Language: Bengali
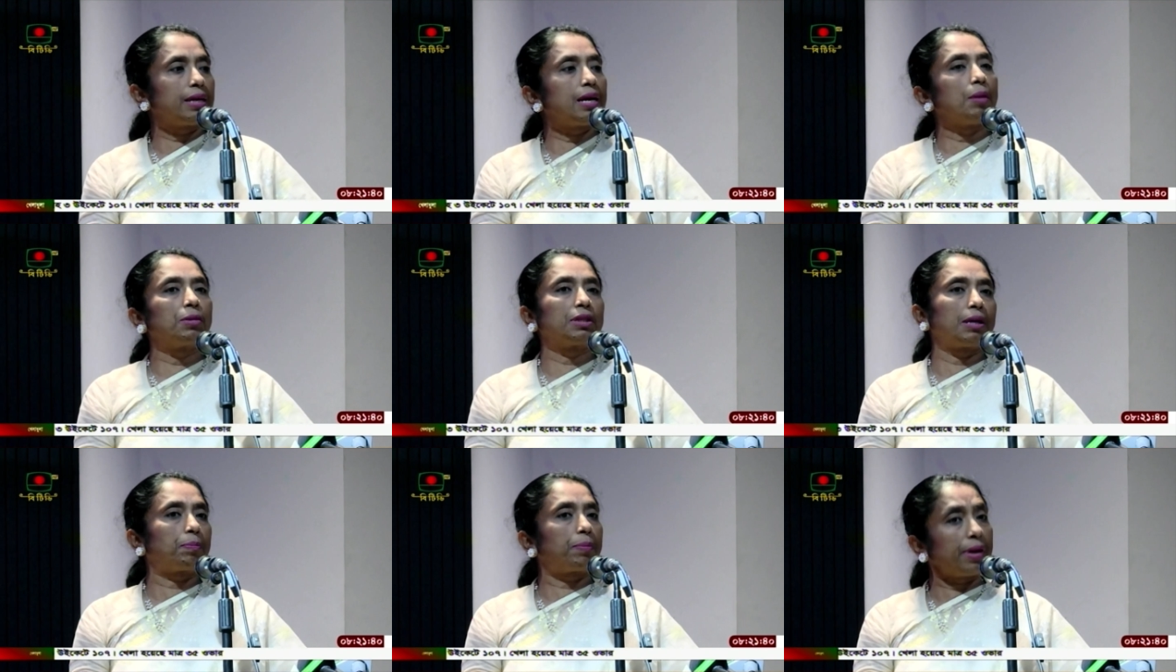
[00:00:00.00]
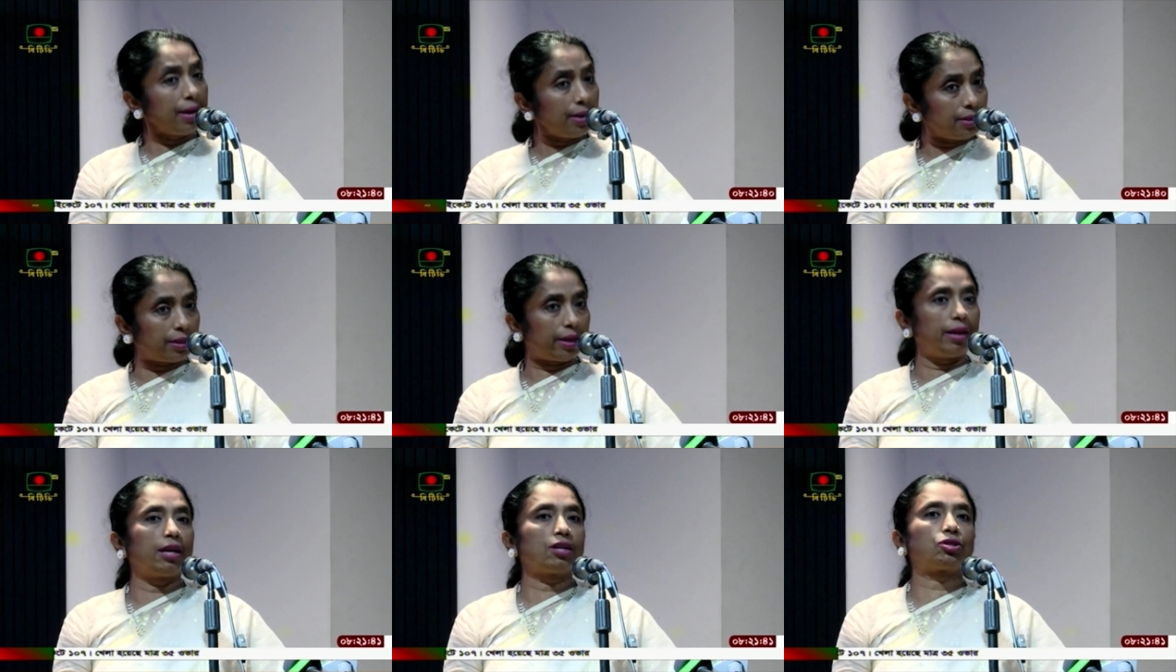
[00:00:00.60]
সচিব নাসরিন
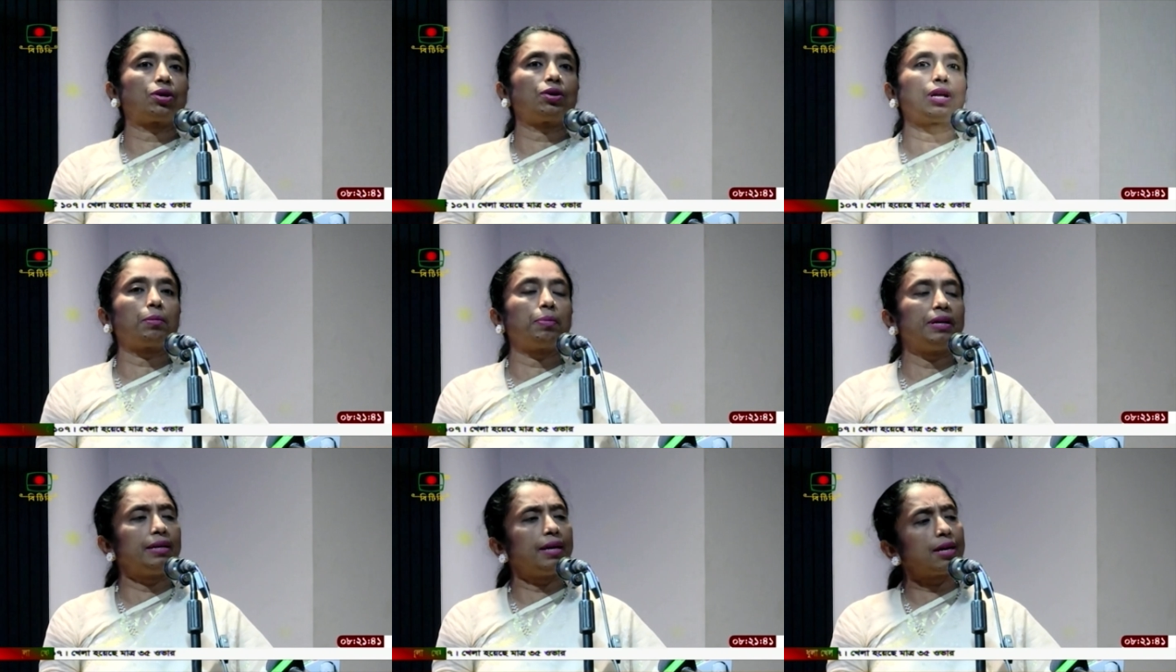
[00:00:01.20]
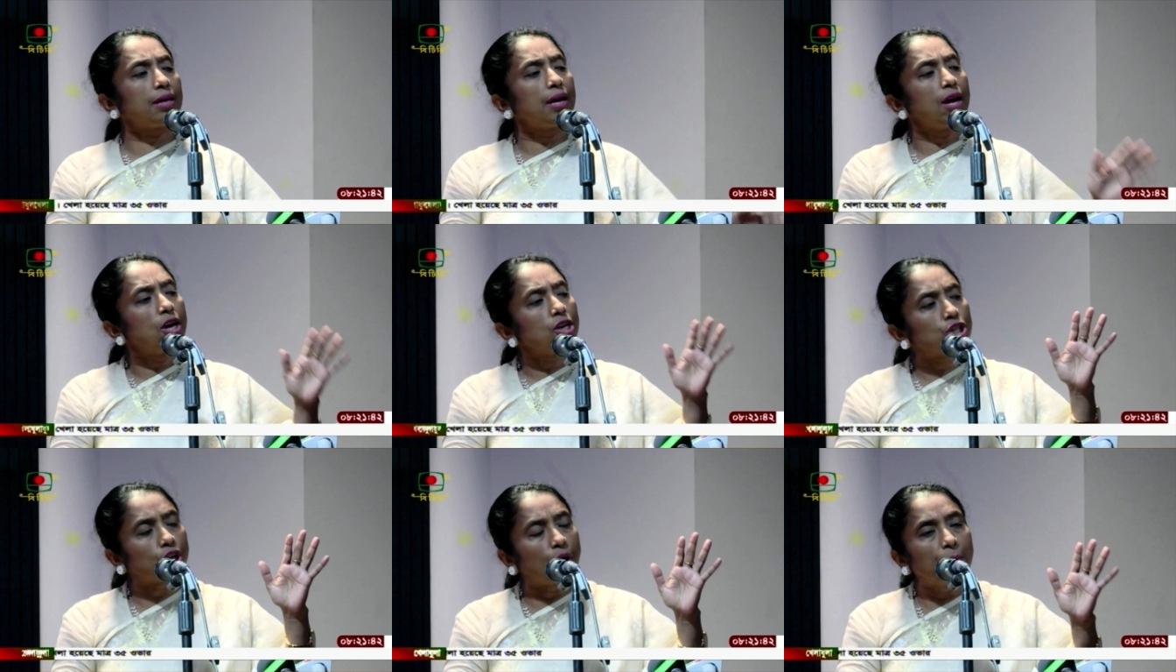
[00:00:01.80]
জাহান বাংলাদেশ
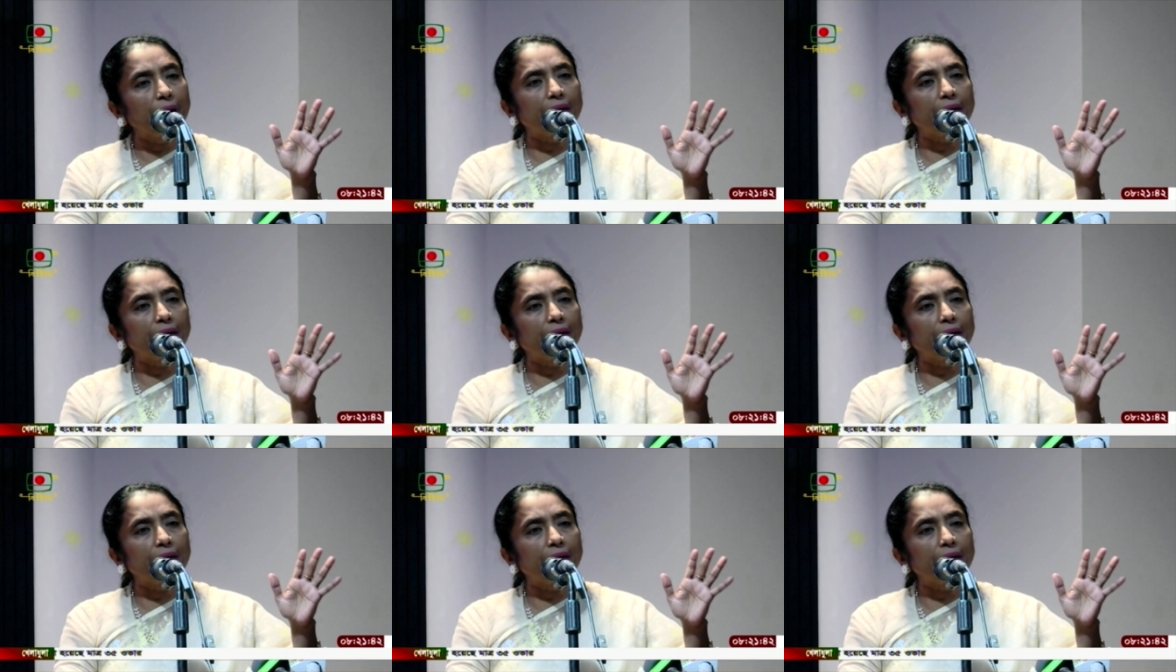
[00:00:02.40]
বেসামরিক